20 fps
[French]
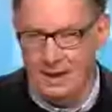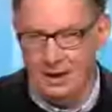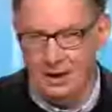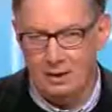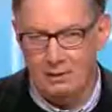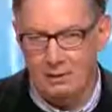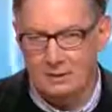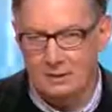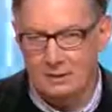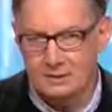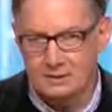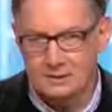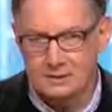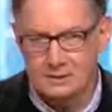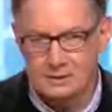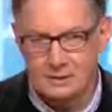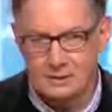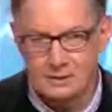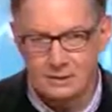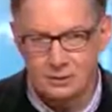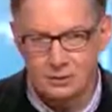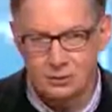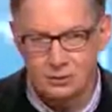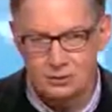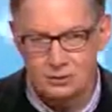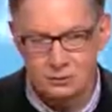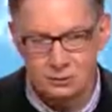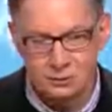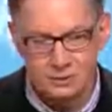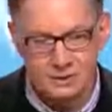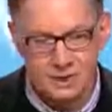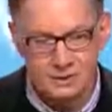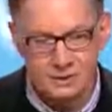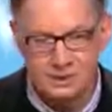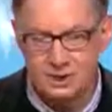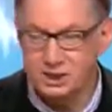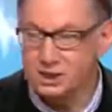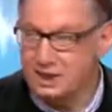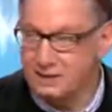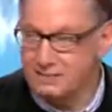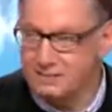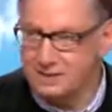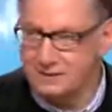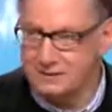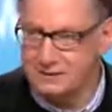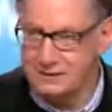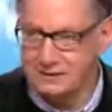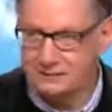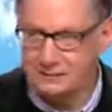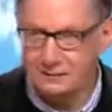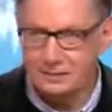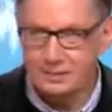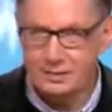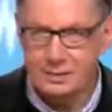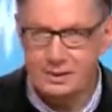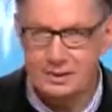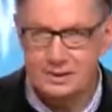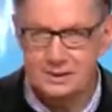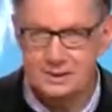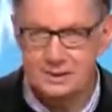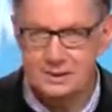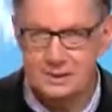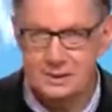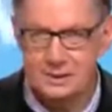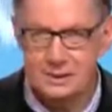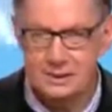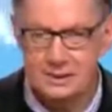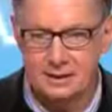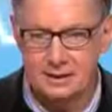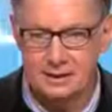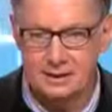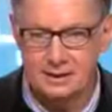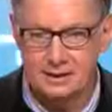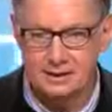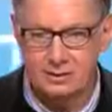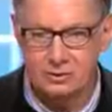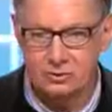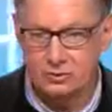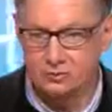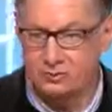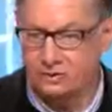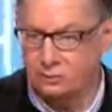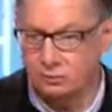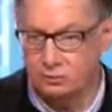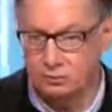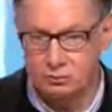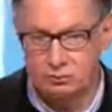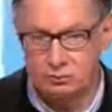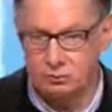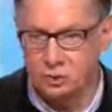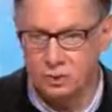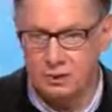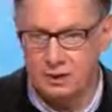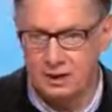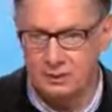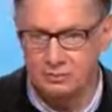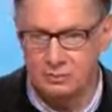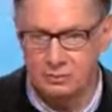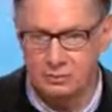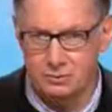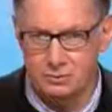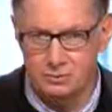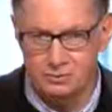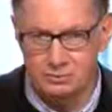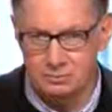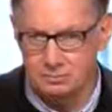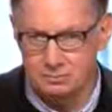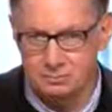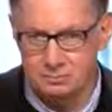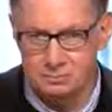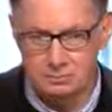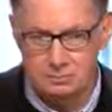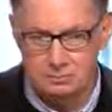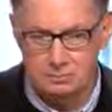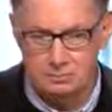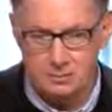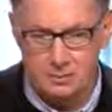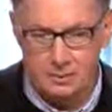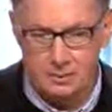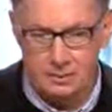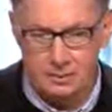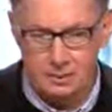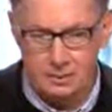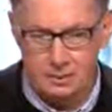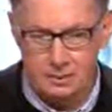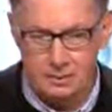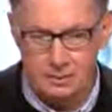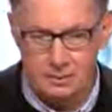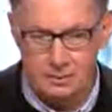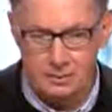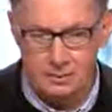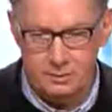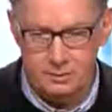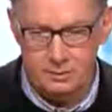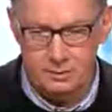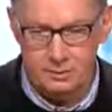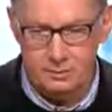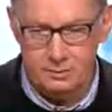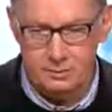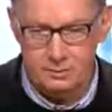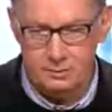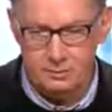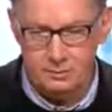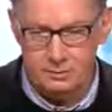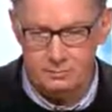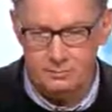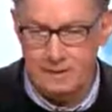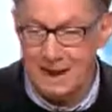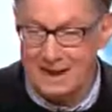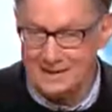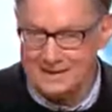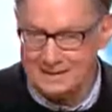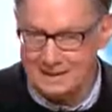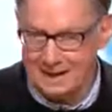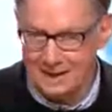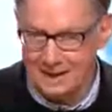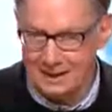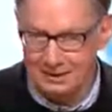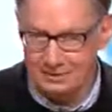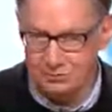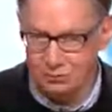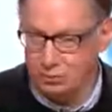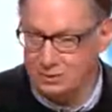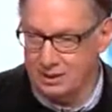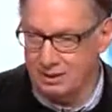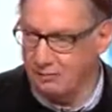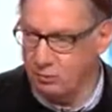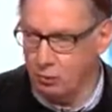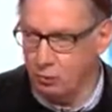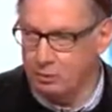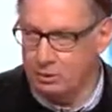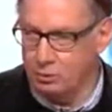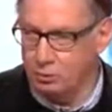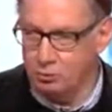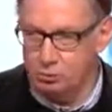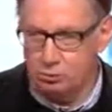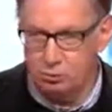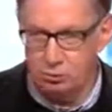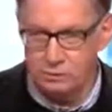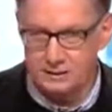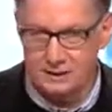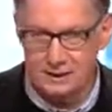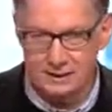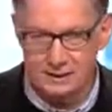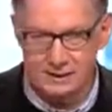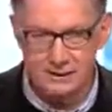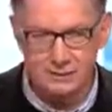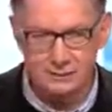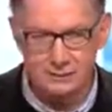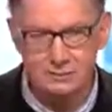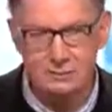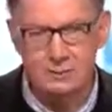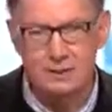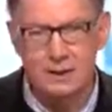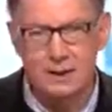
Alors, la première chose que nous avons constatée chez les patients, c'est euh, de façon totalement euh, par hasard, nous ne travaillons pas du tout sur cette question,